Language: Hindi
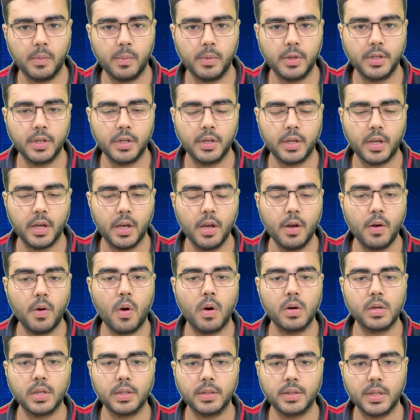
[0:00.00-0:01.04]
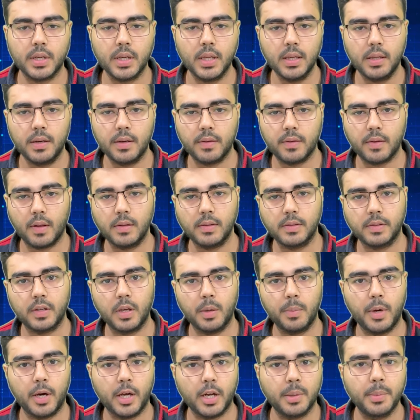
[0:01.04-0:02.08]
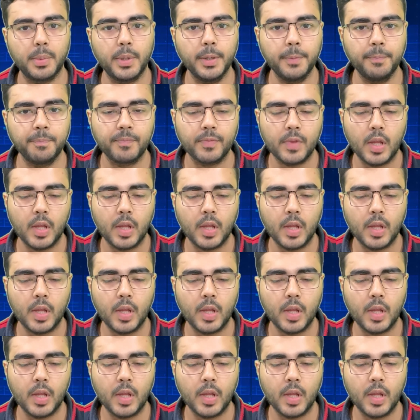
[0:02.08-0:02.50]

लिमिटेड के क्वार्टर थ्री रिजल्ट्स के बारे में